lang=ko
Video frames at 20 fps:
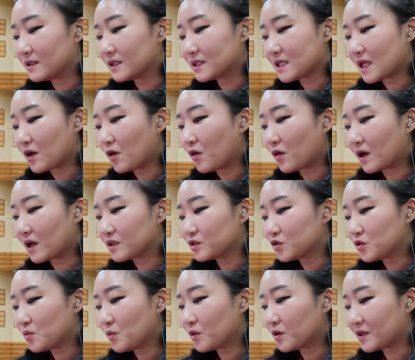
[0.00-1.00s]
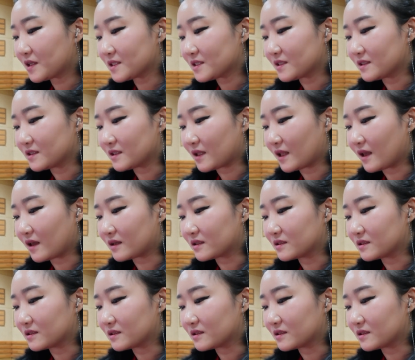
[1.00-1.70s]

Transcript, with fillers: 상어가 출몰했을 때